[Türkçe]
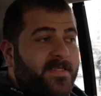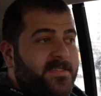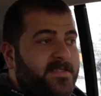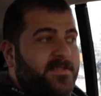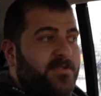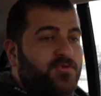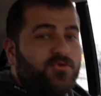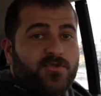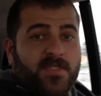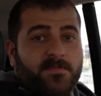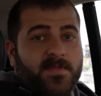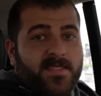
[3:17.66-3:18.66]
Şimdi
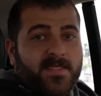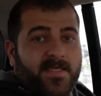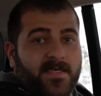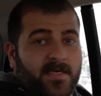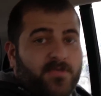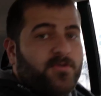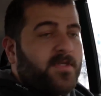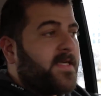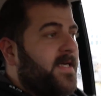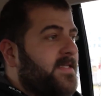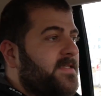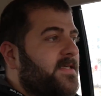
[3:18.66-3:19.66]
%1 ile kanyona
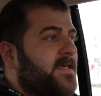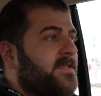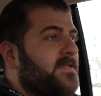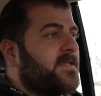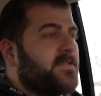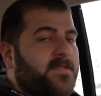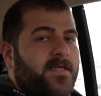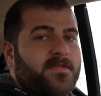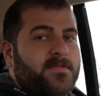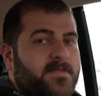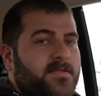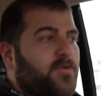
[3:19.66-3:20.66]
geldik arkadaşlar.
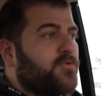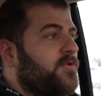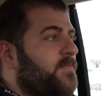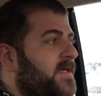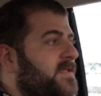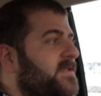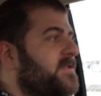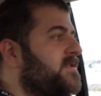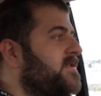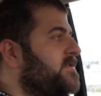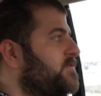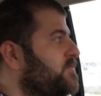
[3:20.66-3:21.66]
E, otoparka
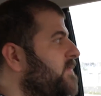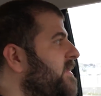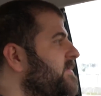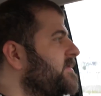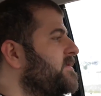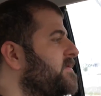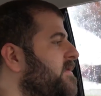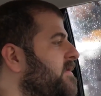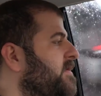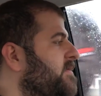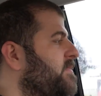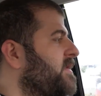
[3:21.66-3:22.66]
gireceğiz. Güvenlik
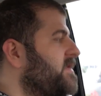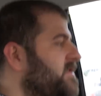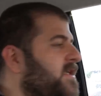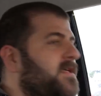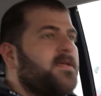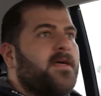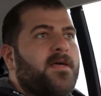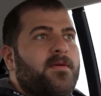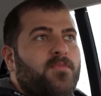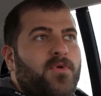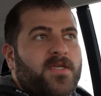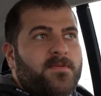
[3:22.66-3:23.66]
bakacak.
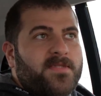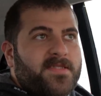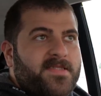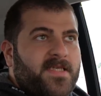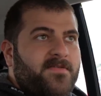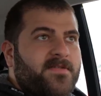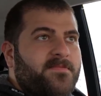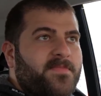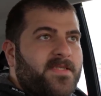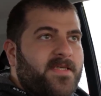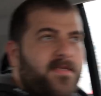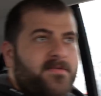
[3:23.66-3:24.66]
Bu arabada sevdiğim
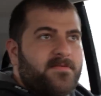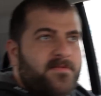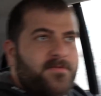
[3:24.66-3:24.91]
bir yan